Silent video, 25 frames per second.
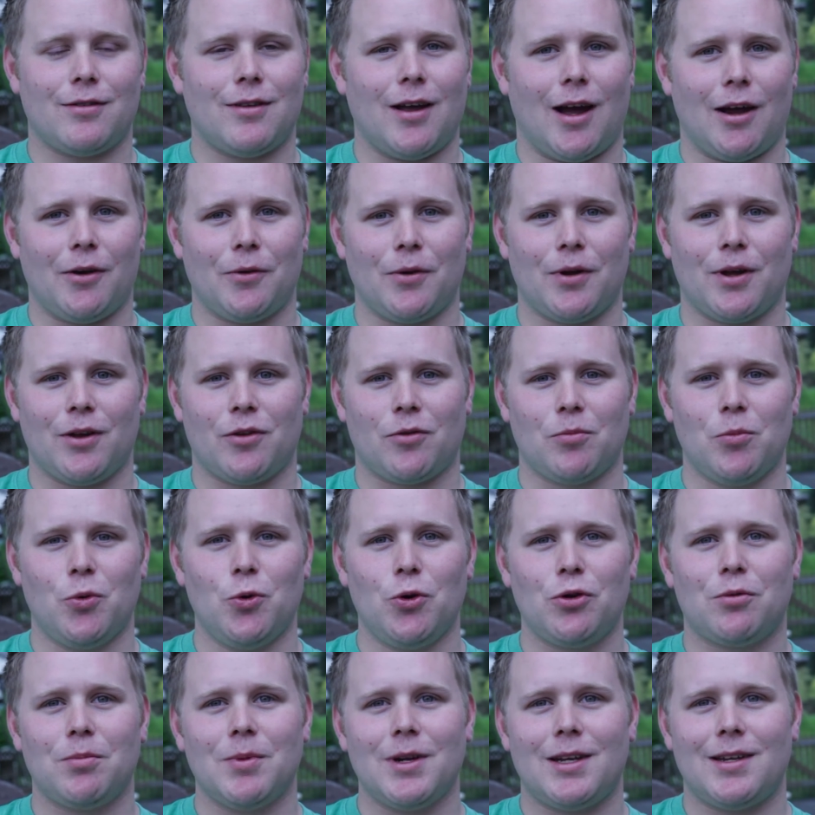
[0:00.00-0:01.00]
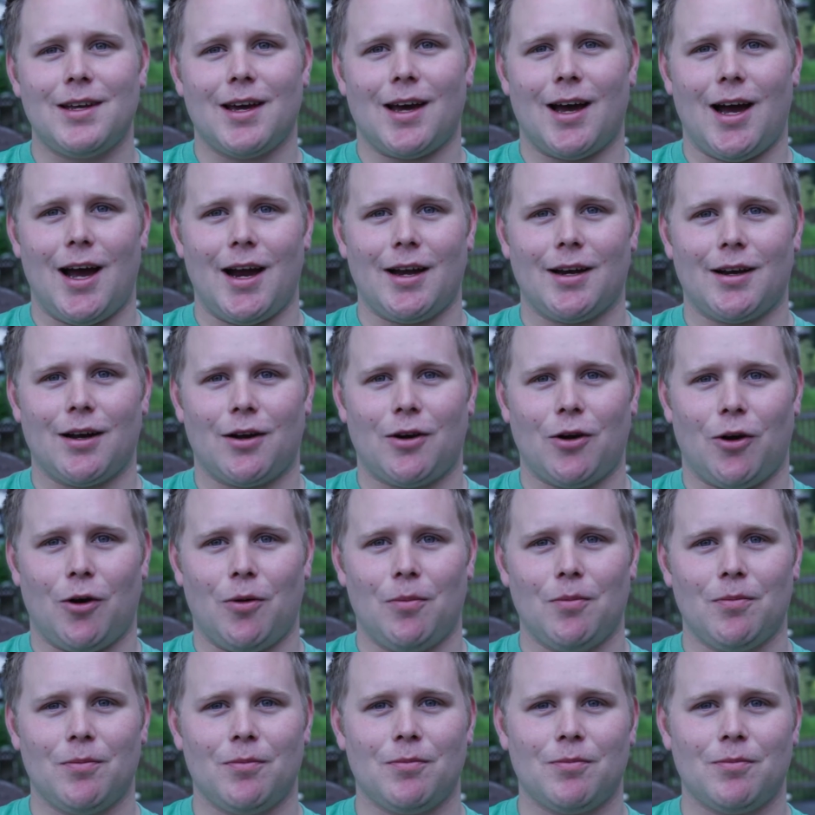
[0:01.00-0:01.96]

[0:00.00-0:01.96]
Dadurch ist Mut mit hier reingekommen,